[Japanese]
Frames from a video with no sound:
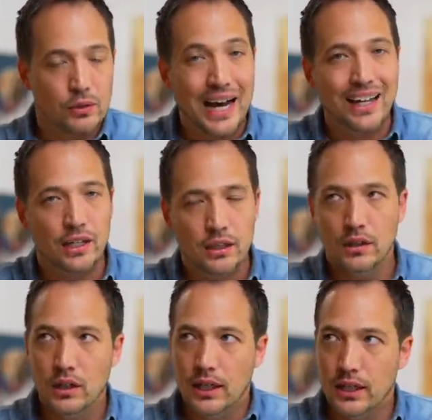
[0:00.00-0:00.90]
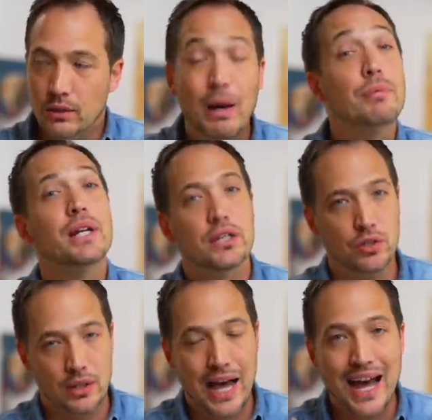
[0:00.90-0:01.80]
のは、えーと、
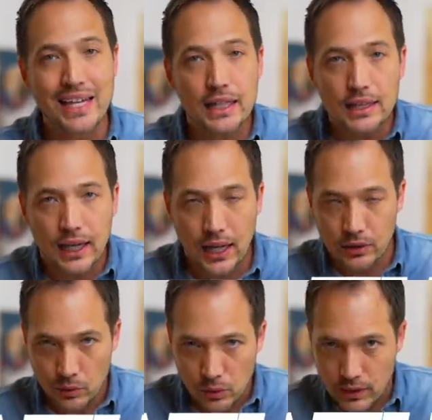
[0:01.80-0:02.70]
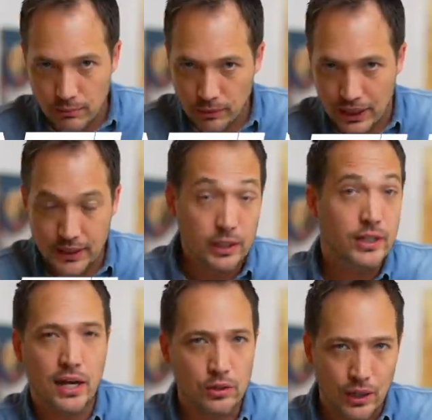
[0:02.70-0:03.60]
バイブレーション、あなたがどこに向かって揺
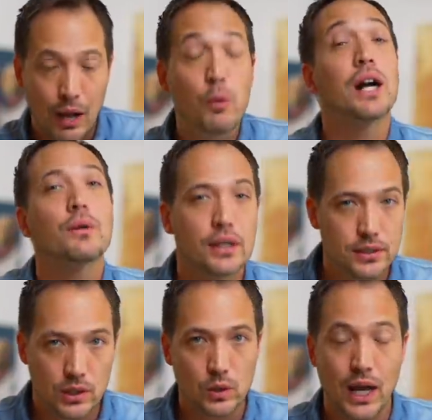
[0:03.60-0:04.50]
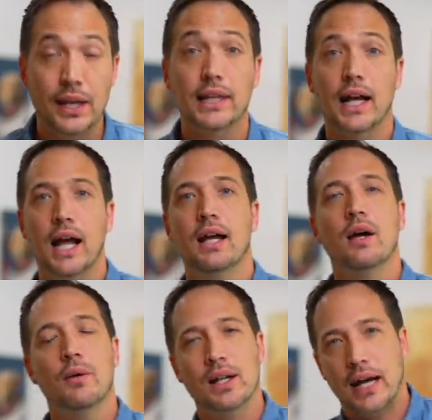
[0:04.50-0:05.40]
れるのか、ワクワクするとか、あなたが
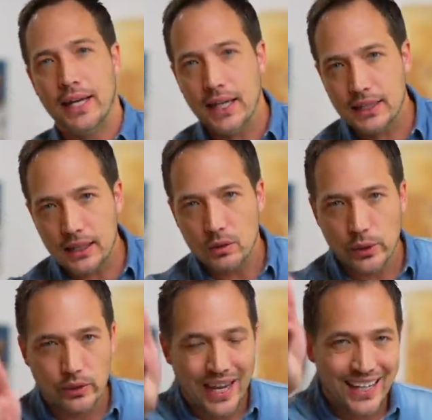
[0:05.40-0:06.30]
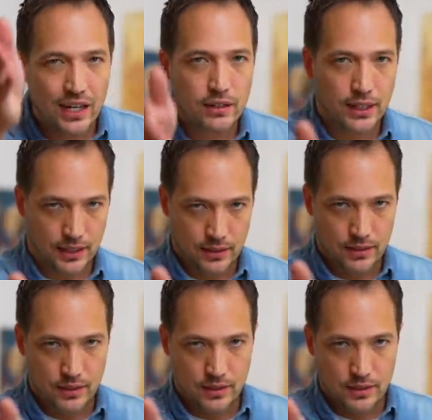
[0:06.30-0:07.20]
分かる、あなたという
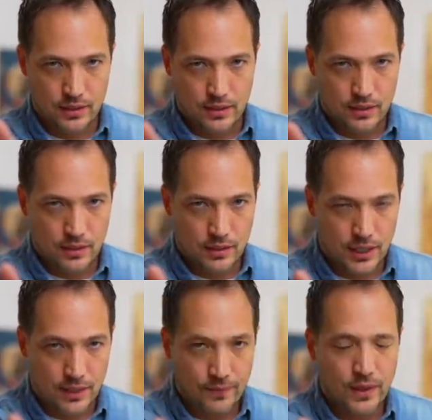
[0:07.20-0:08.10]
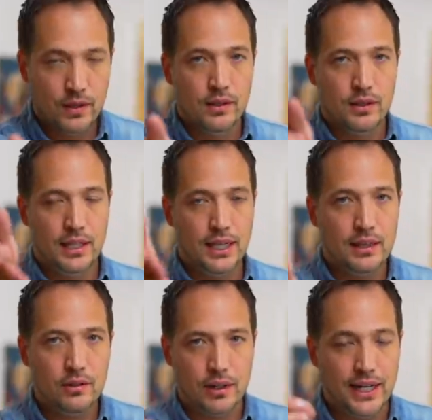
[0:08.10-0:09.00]
エネルギー、ね、人
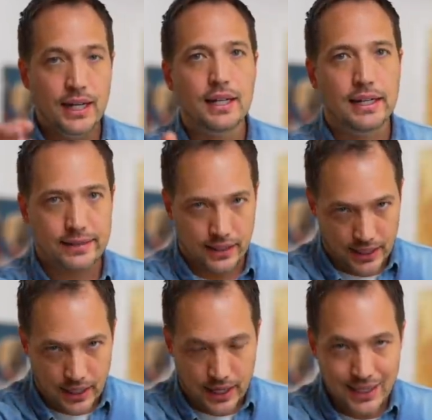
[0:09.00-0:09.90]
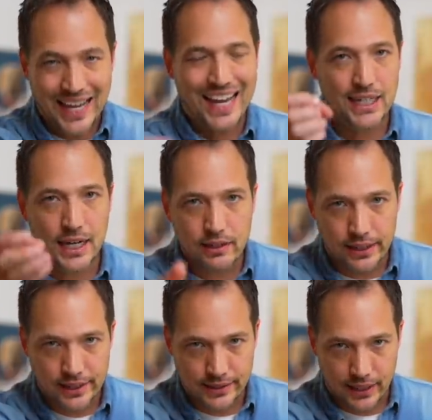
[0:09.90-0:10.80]
間というのはエネルギーですからね、あなた
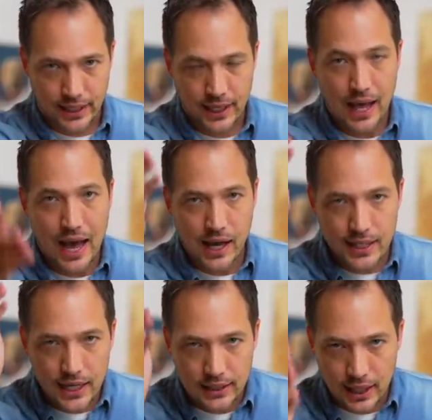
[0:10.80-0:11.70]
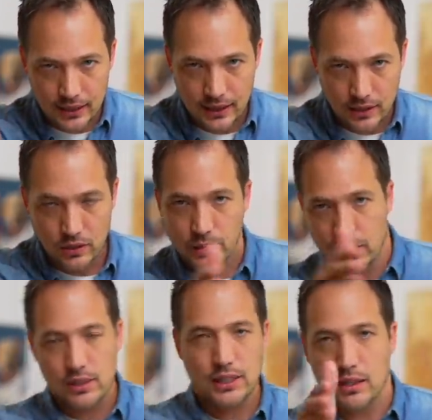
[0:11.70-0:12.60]
エネルギーですからね、あなたっていうのは
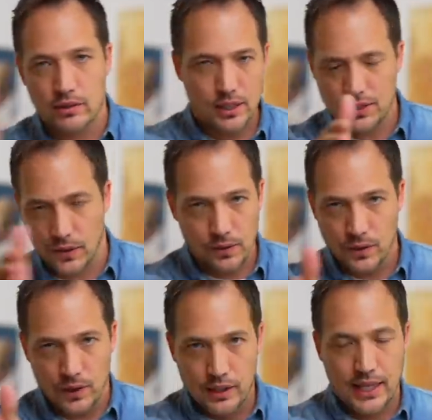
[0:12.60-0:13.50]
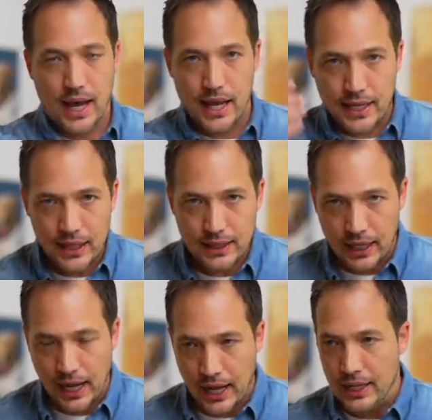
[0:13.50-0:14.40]
揺れてるんですよ。で、あな
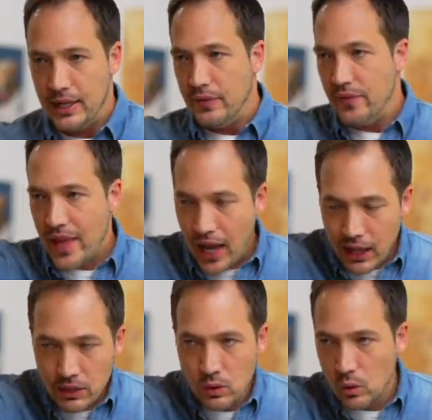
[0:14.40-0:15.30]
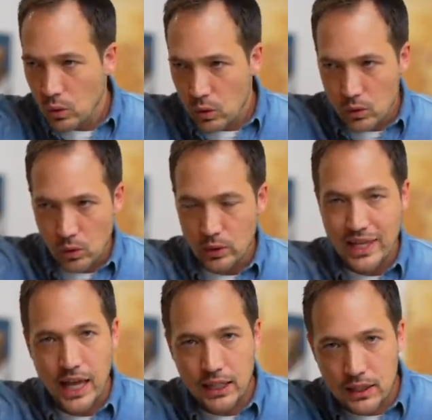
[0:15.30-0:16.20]
たが何の方向、
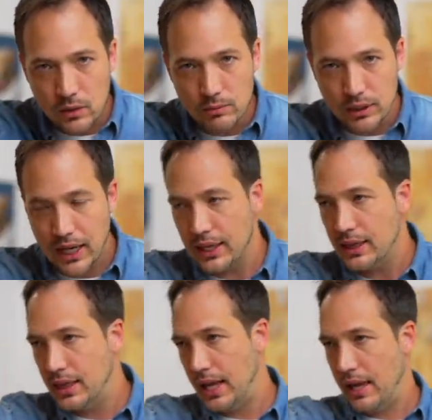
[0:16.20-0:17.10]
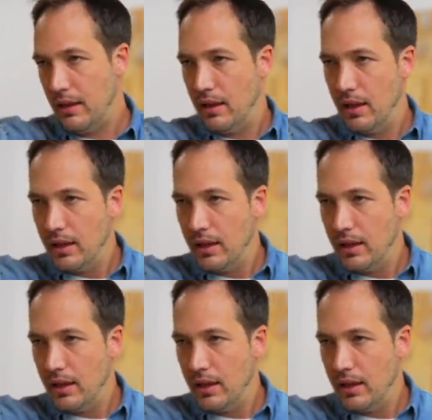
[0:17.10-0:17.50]
何を向かって、